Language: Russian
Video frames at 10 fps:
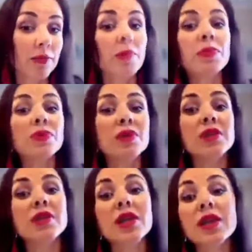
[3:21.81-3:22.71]

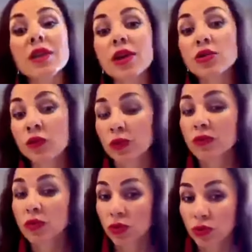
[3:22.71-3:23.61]
поведения идем во
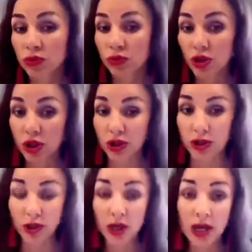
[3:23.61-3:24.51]
взрослую жизнь.